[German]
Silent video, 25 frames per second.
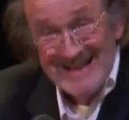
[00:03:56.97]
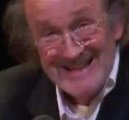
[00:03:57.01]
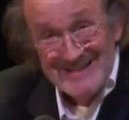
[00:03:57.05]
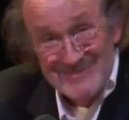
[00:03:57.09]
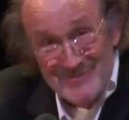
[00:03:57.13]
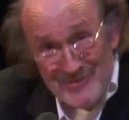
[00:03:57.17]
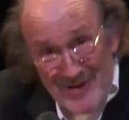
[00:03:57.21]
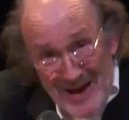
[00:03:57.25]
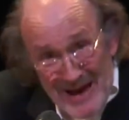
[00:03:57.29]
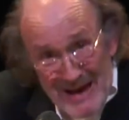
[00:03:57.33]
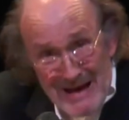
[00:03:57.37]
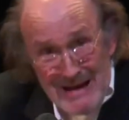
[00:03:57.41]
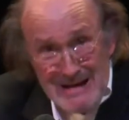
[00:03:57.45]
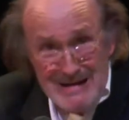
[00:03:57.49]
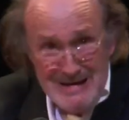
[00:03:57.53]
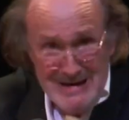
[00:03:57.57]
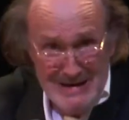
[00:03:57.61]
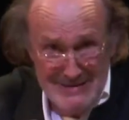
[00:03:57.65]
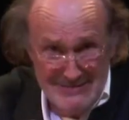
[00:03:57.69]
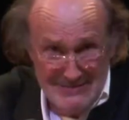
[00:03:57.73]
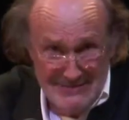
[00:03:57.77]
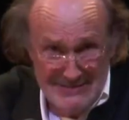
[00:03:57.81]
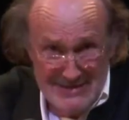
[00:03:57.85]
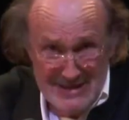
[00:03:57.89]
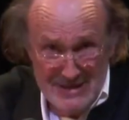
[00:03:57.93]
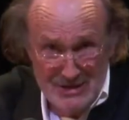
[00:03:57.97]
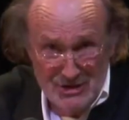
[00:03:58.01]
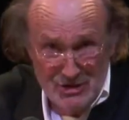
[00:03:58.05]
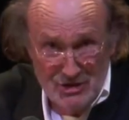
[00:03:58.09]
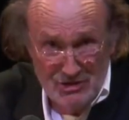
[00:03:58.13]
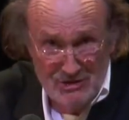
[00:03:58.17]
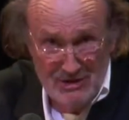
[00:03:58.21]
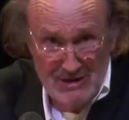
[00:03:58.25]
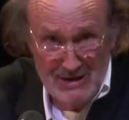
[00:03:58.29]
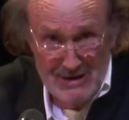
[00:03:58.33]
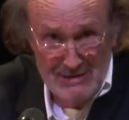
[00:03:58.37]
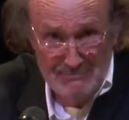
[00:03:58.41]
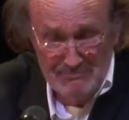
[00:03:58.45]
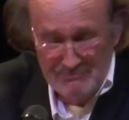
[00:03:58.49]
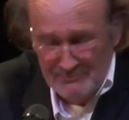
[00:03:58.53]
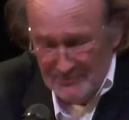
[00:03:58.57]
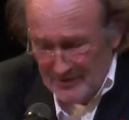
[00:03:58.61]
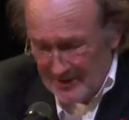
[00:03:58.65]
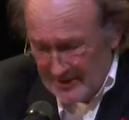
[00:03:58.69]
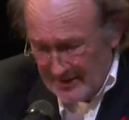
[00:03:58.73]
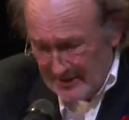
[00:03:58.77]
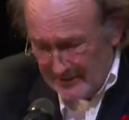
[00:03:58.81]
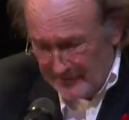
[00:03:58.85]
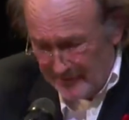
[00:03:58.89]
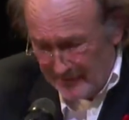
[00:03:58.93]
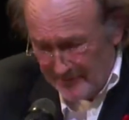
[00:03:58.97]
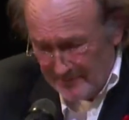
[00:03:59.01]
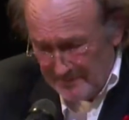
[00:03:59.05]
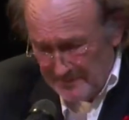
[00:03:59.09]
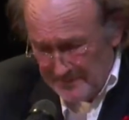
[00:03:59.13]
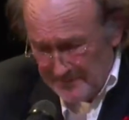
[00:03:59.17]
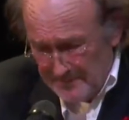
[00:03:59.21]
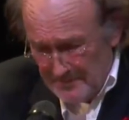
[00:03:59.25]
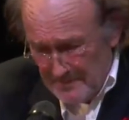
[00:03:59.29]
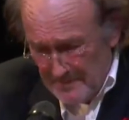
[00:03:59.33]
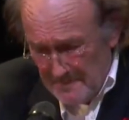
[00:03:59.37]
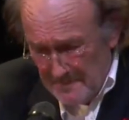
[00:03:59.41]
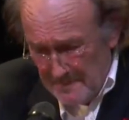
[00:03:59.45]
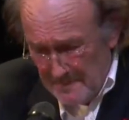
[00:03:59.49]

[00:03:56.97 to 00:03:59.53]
wer hätte nicht sterben dürfen?